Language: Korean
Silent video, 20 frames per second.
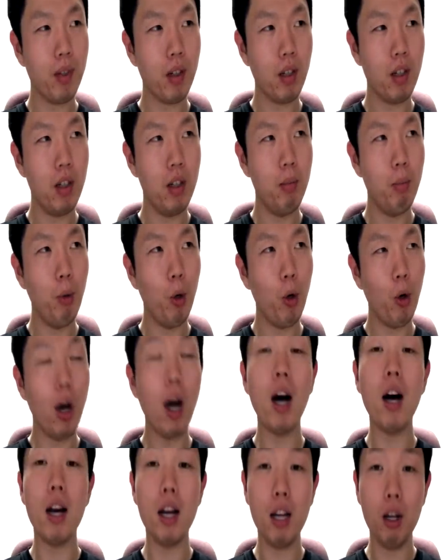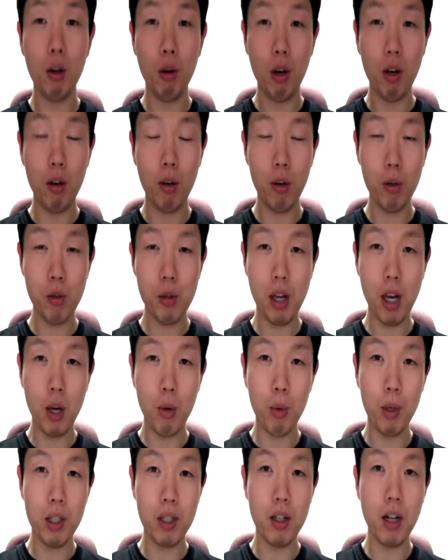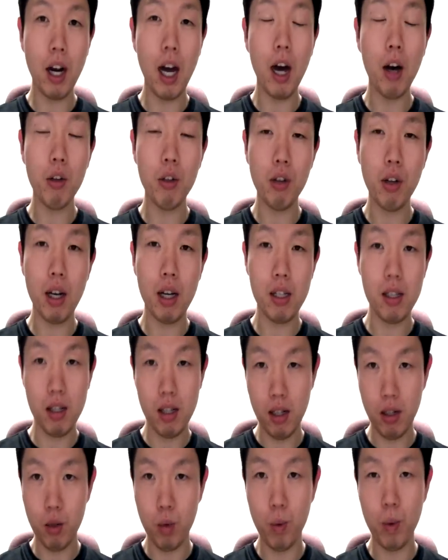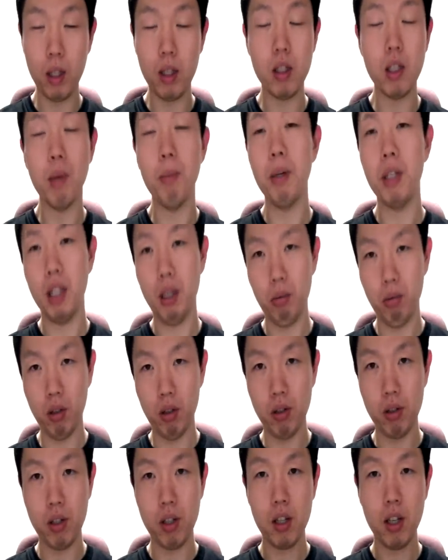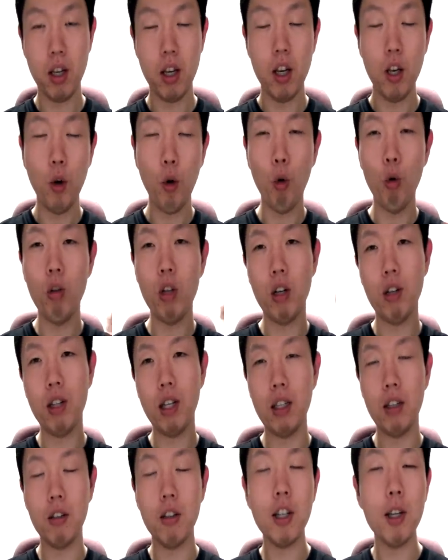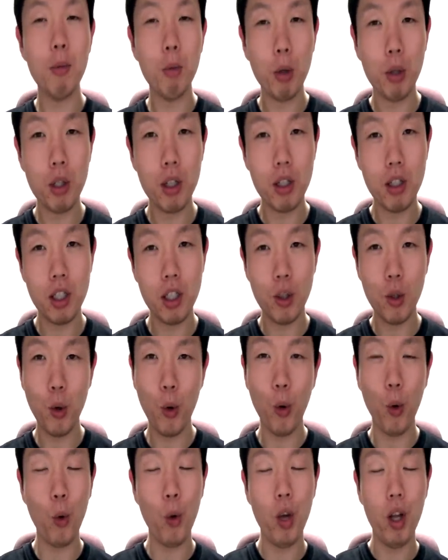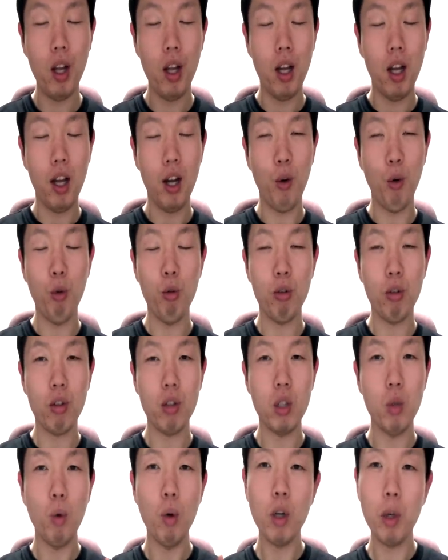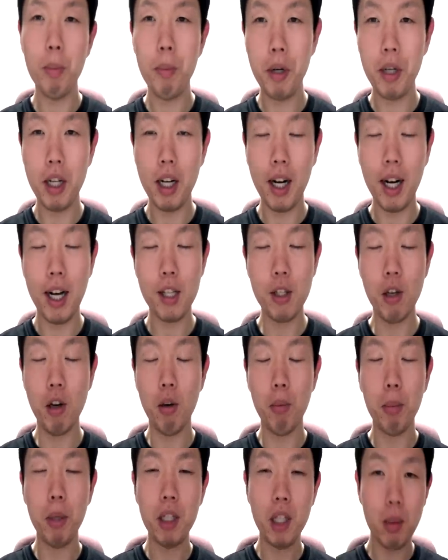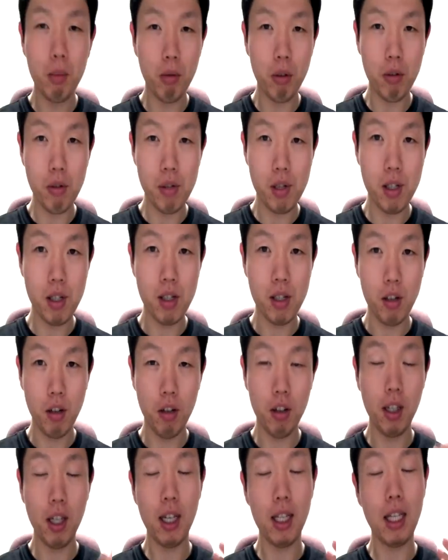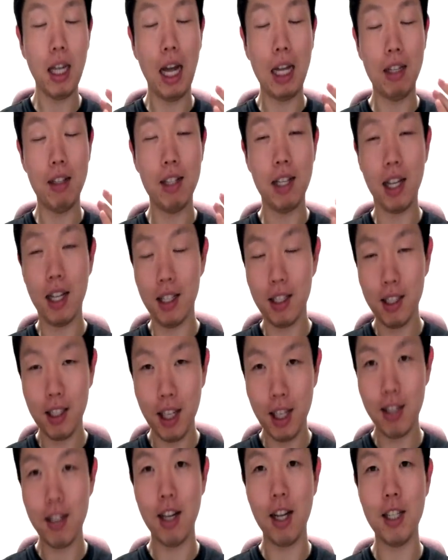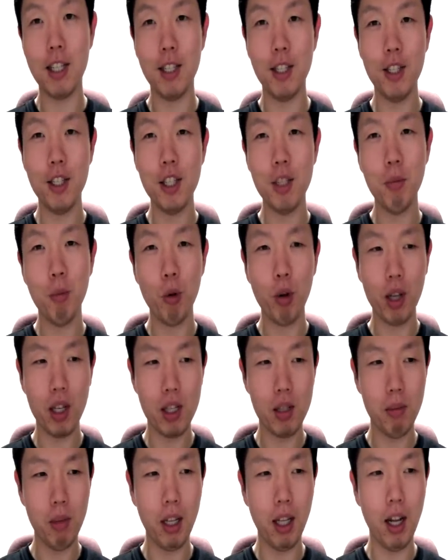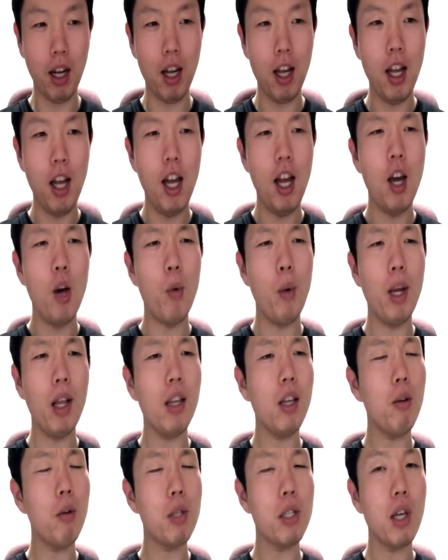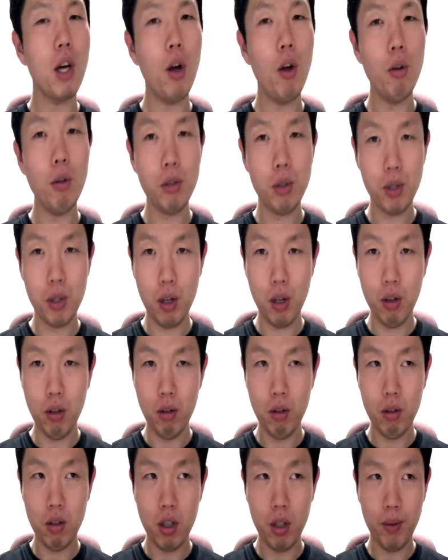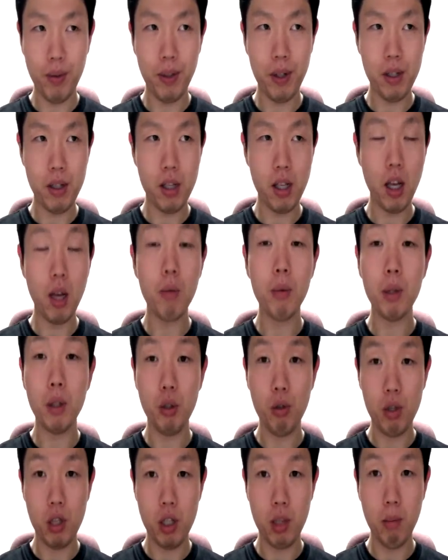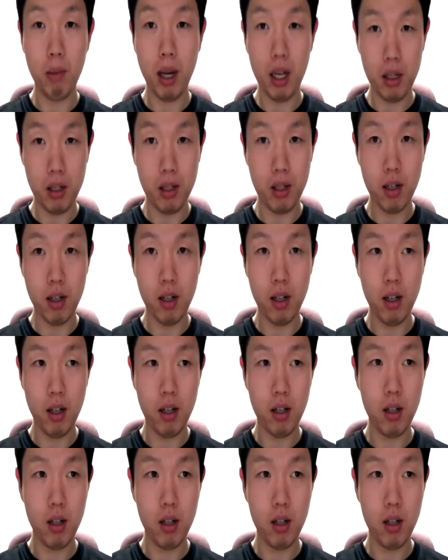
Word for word: 그 뭐로 아, and also I wonder how you guys dealt with the Monday blues. 오늘 하루 나 어떻게 보내셨는지 또 오늘 도그 월요병이라 하죠. Monday Blues. 어떻게 다들 잘 대처하셨는지 모르겠습니다. Well, it was also the first day of a new semester.